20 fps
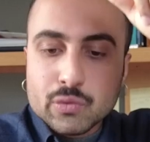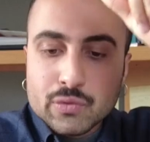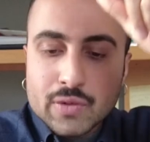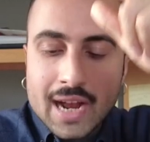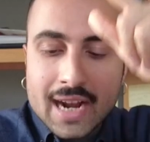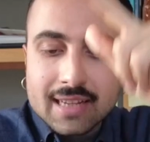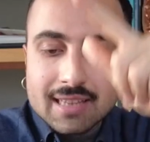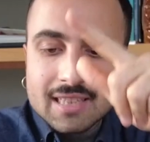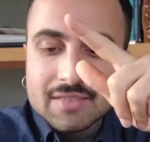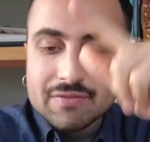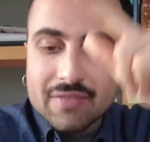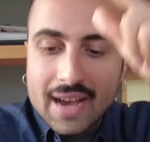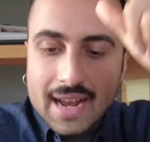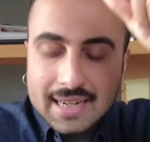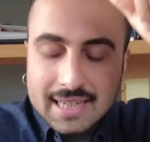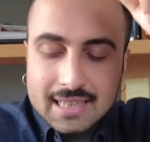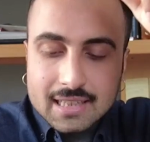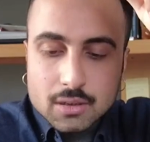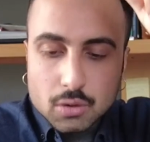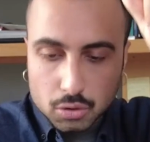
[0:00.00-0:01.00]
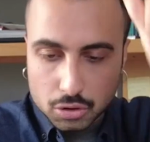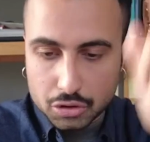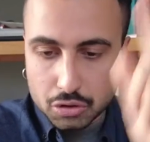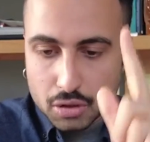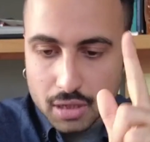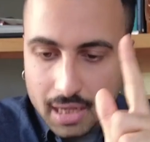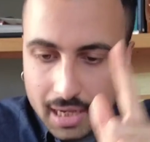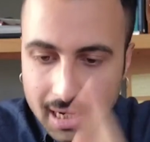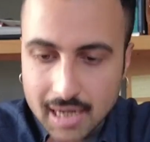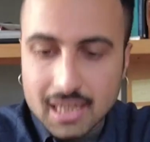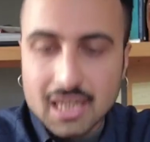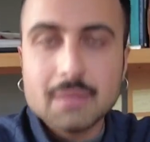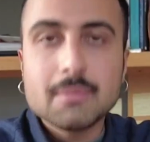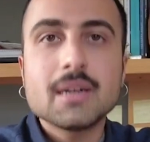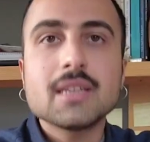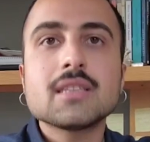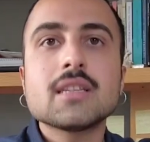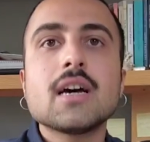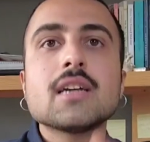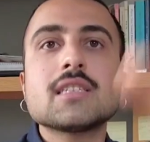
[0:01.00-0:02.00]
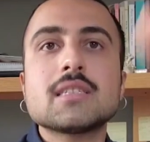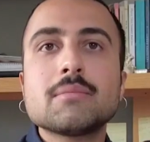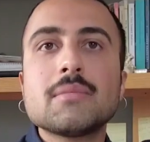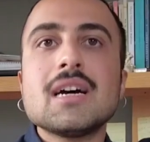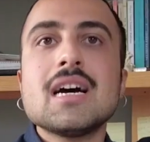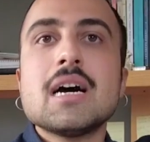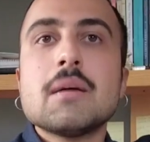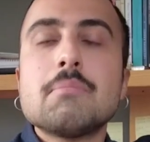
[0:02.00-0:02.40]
verdiğin vergileri ona göre ayarlaman lazım.